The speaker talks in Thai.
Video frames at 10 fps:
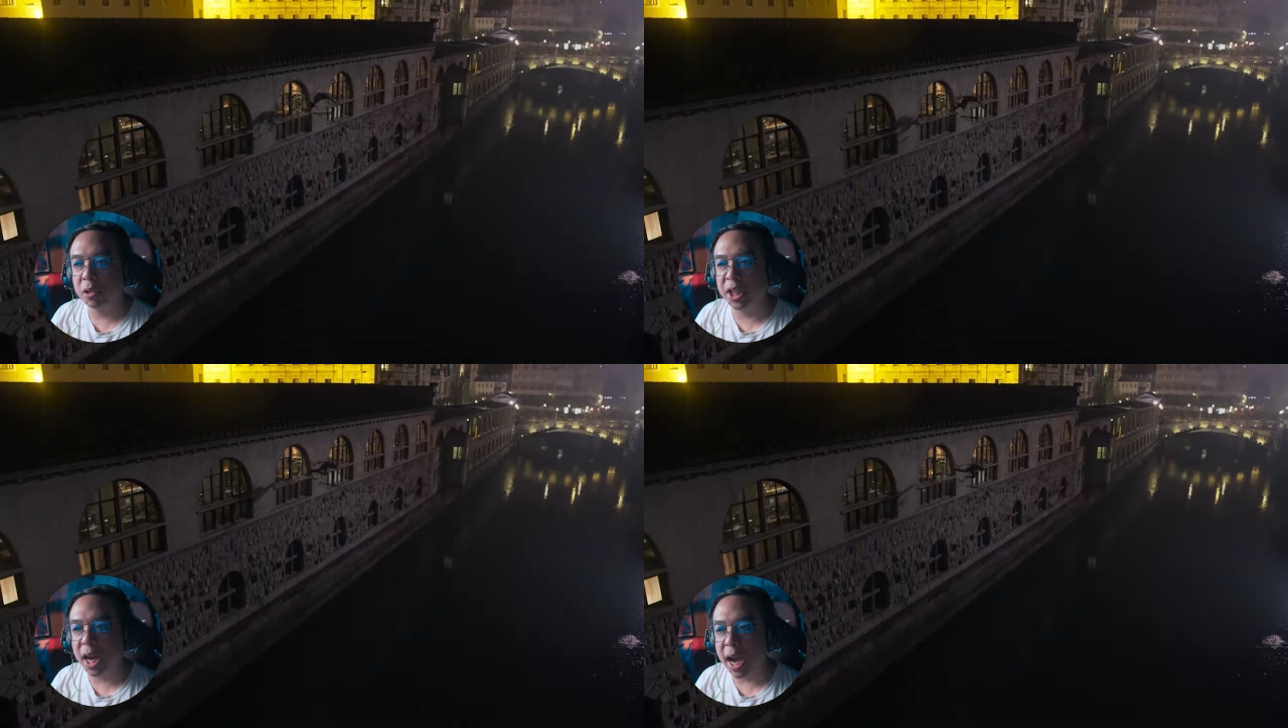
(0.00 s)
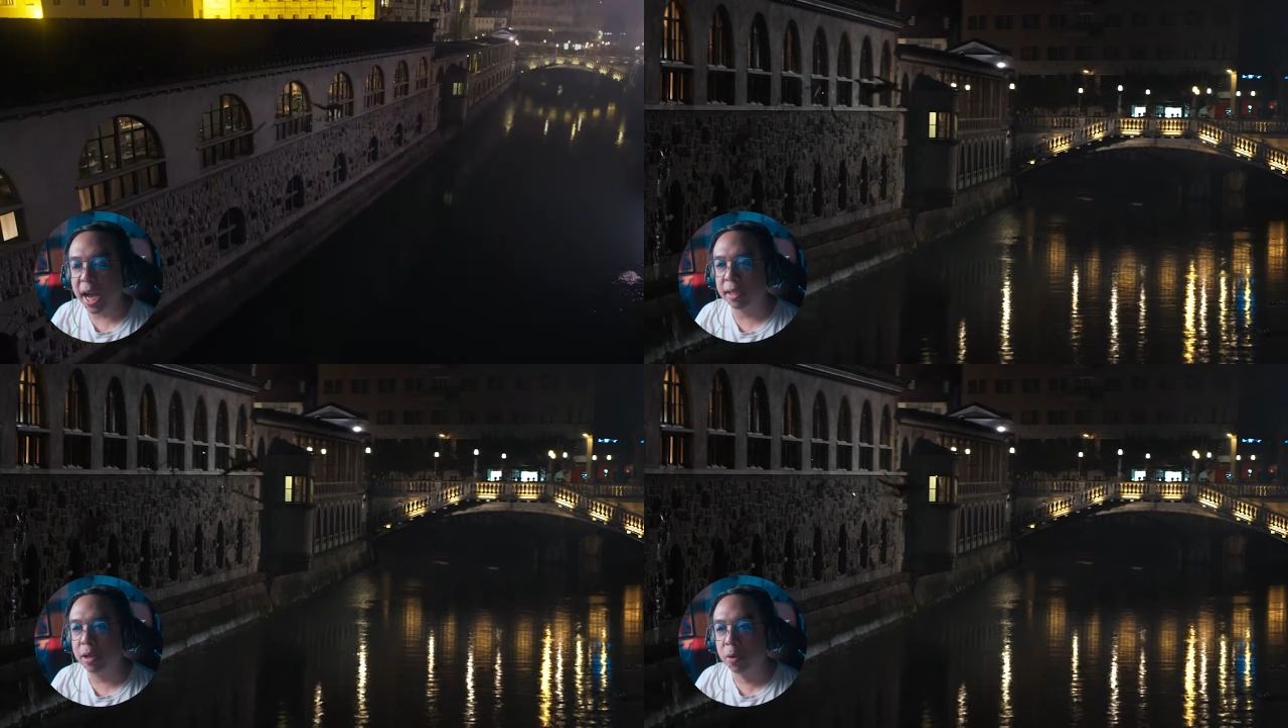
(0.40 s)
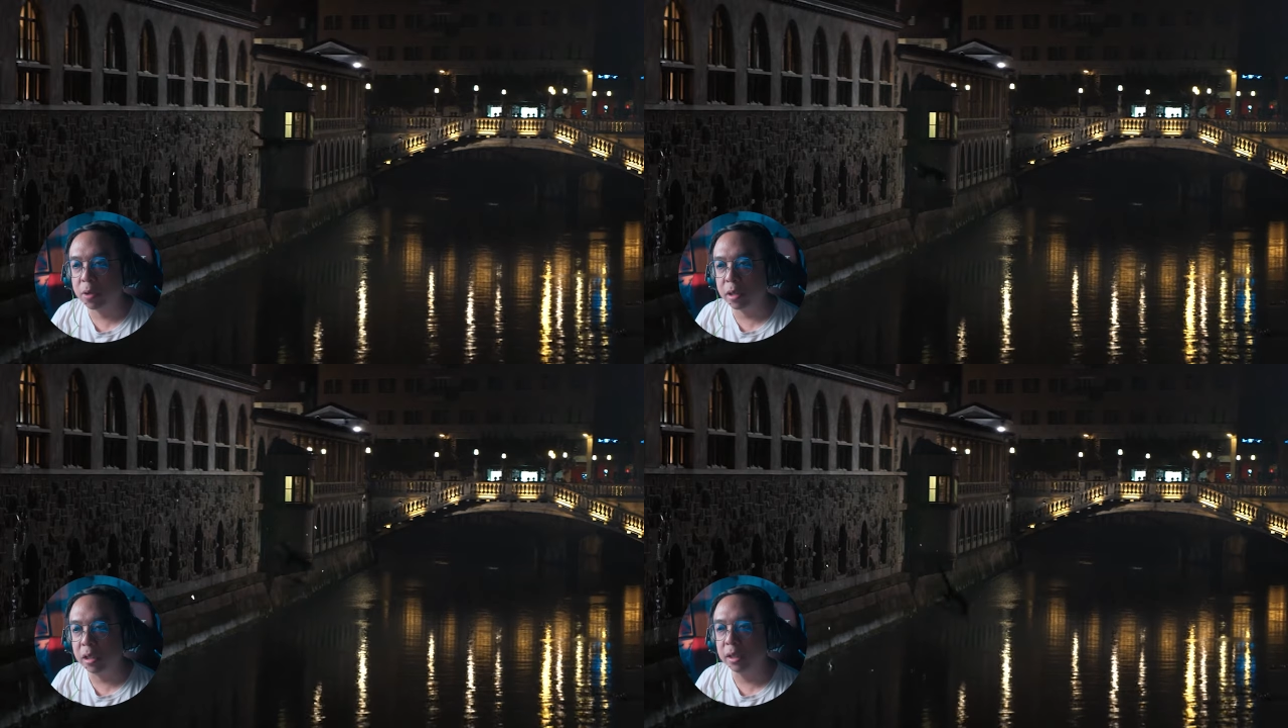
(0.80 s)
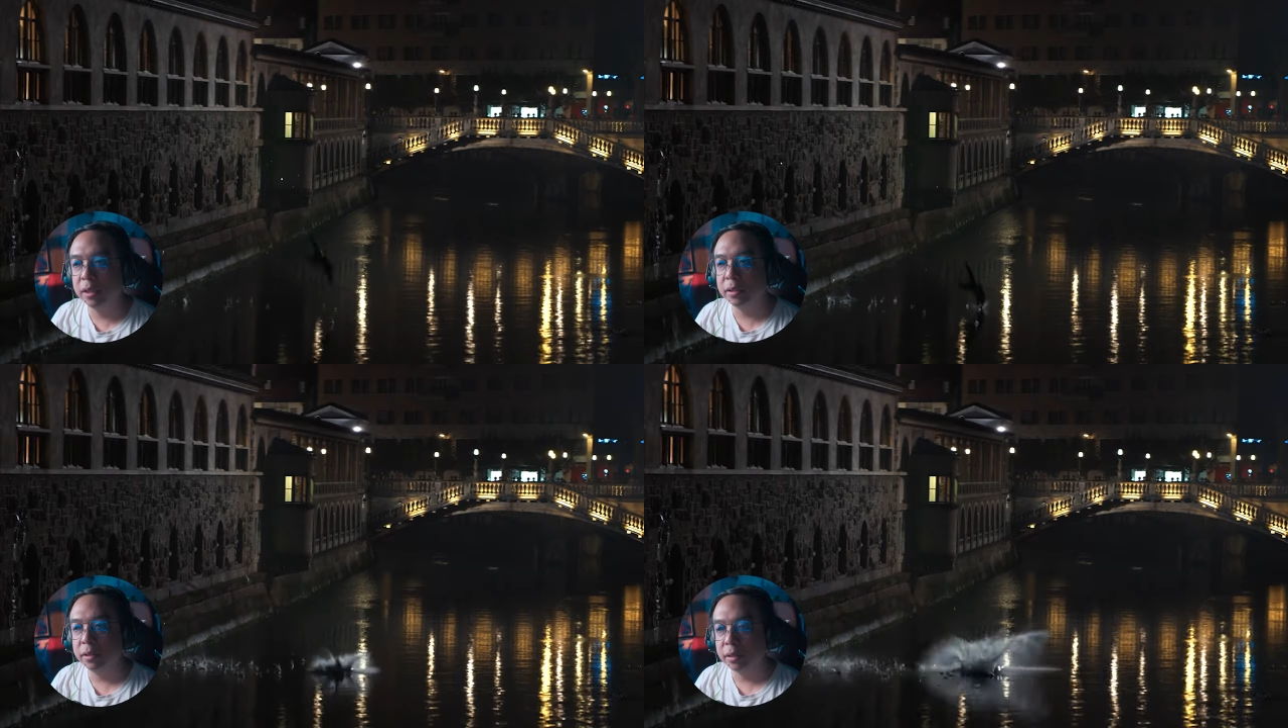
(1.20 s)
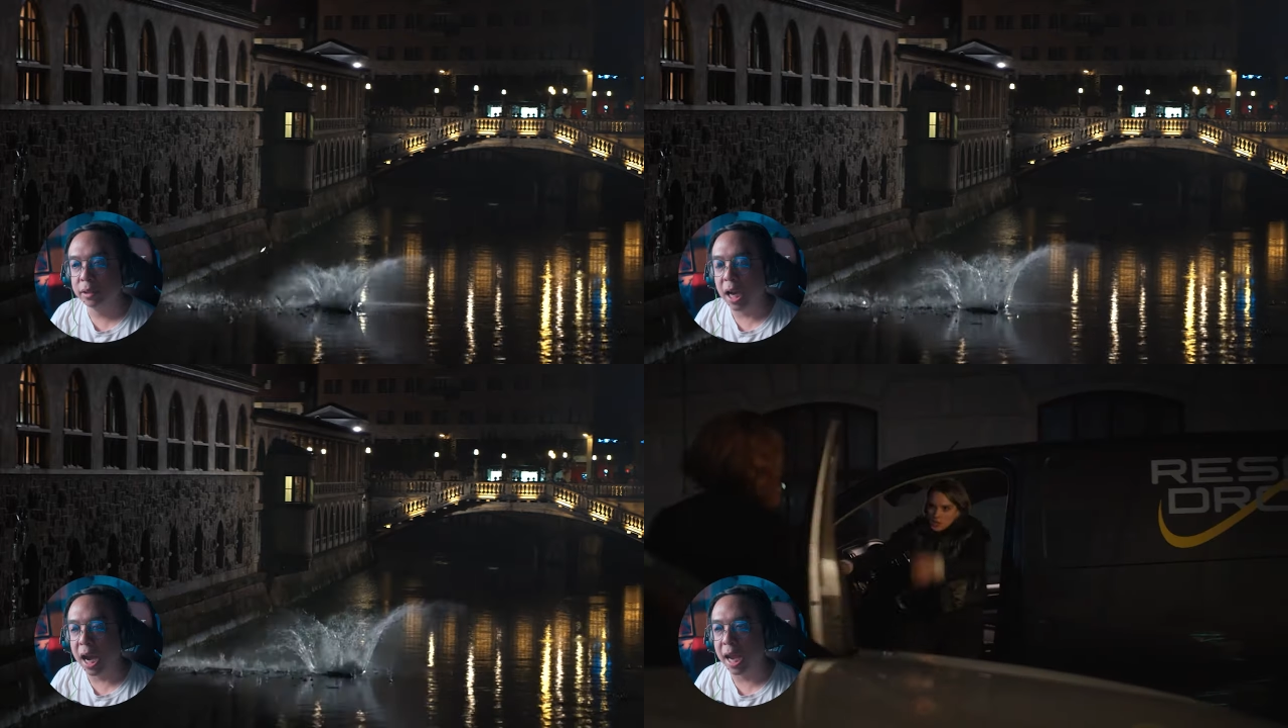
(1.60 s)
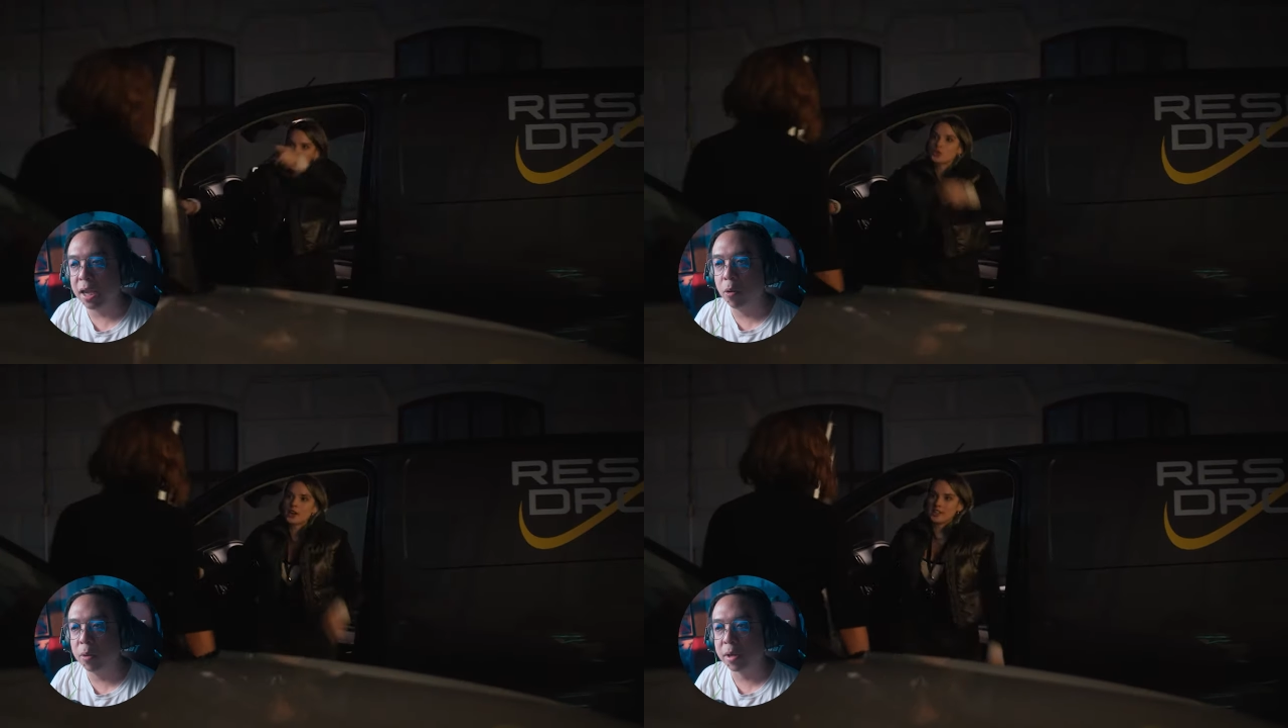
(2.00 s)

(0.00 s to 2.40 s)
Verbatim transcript: อชาติหรือชายคน